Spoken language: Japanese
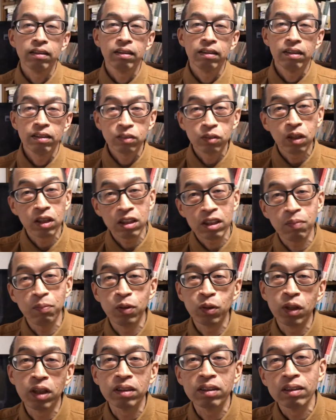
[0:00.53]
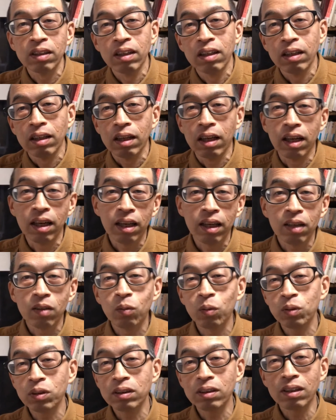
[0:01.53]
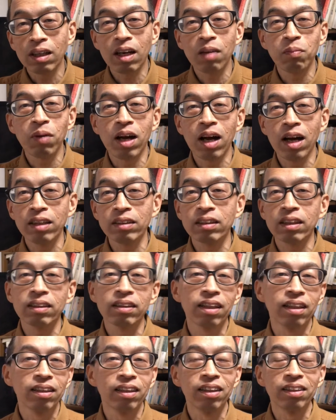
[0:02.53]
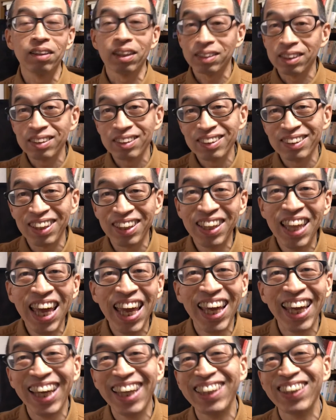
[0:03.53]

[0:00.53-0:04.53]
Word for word: 糸崎君雄です、えー、更新から間が空いちゃったんで立て続けに